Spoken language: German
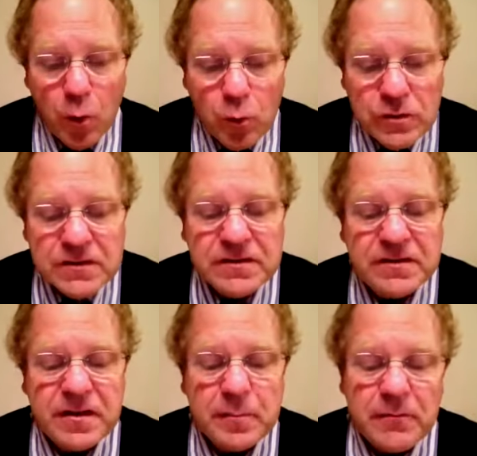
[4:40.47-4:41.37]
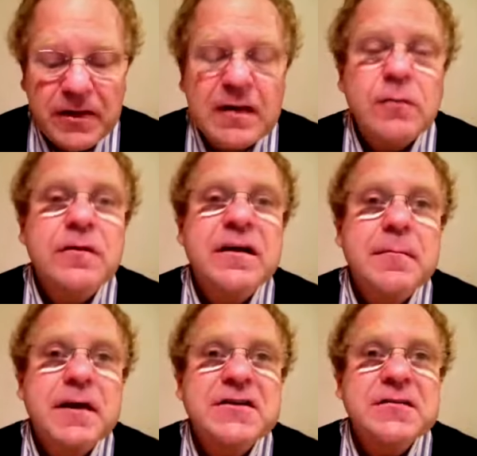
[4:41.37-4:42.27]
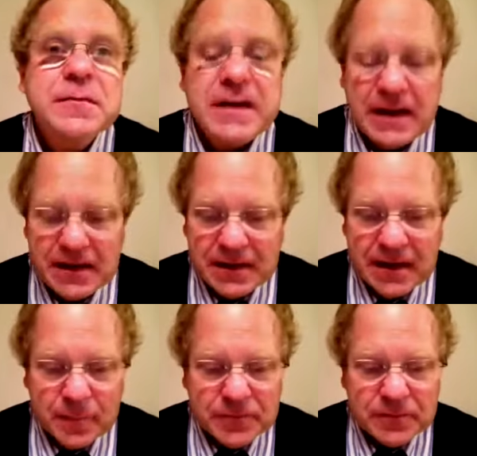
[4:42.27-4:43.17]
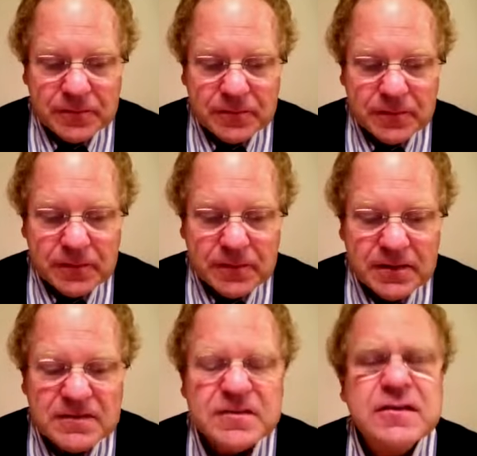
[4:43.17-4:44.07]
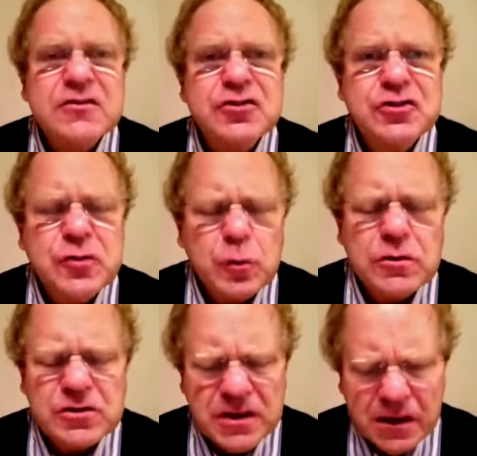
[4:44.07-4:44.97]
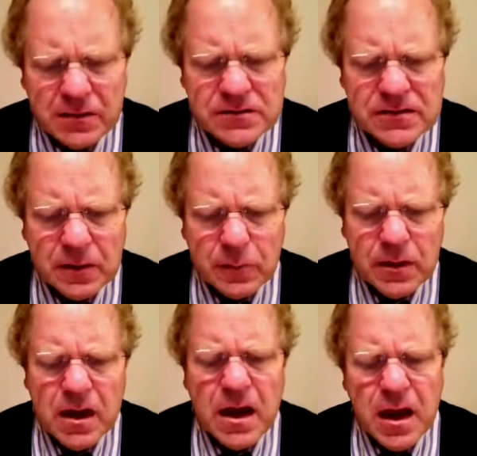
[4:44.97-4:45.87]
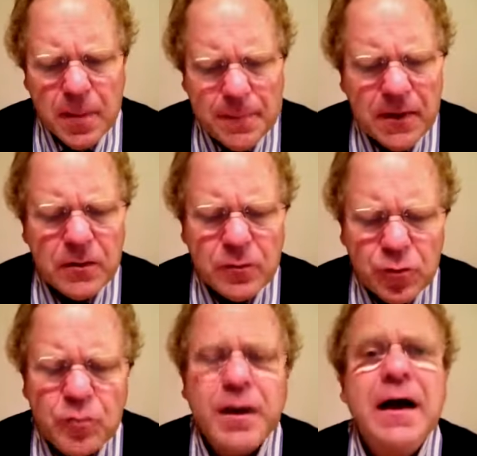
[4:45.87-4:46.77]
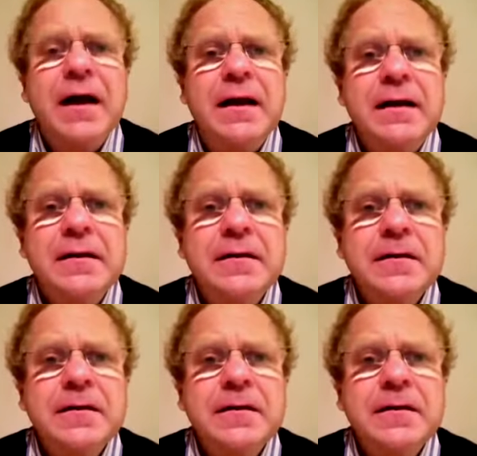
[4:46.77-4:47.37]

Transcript: und die Bewegungen der Menschen mit Handicaps, die sich in stoischer Ausdauer immer und überall